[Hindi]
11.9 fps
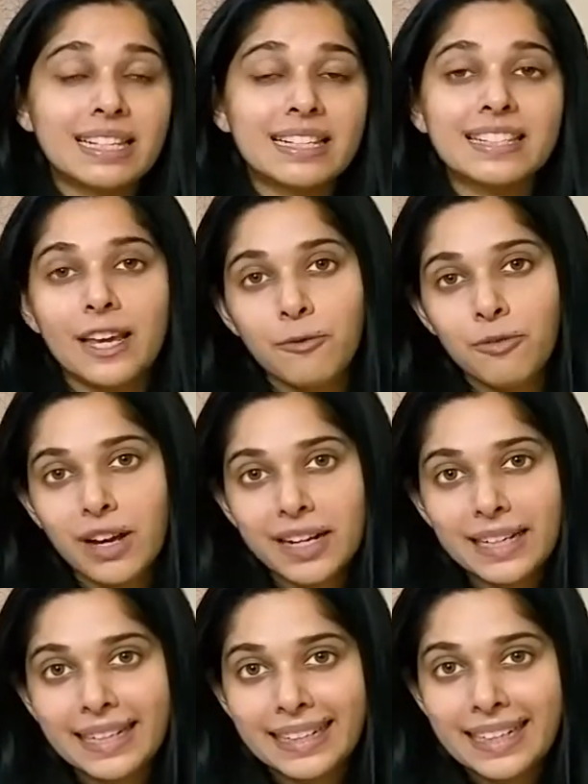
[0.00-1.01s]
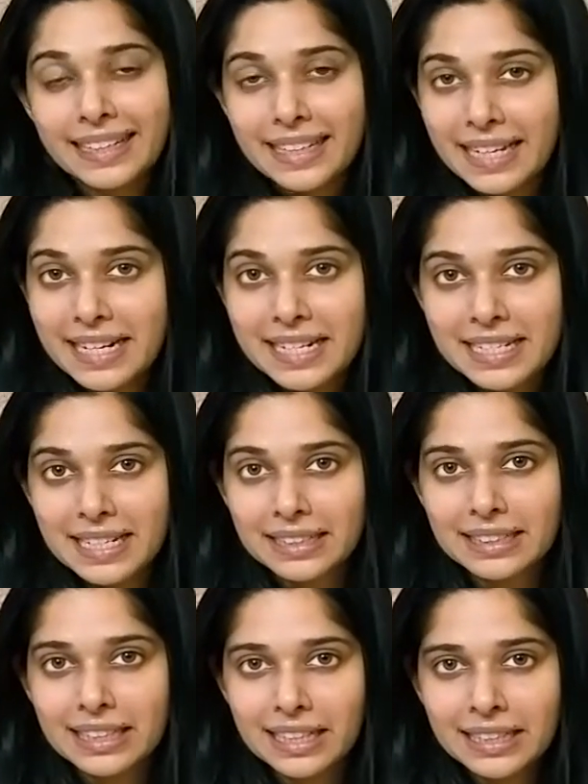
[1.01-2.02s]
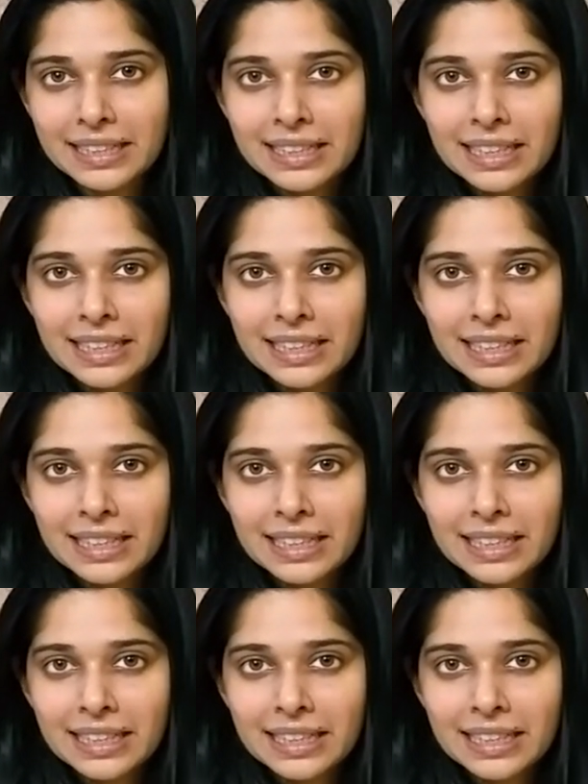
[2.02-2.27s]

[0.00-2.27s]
से सेव करने के लिए ये कर सकते हैं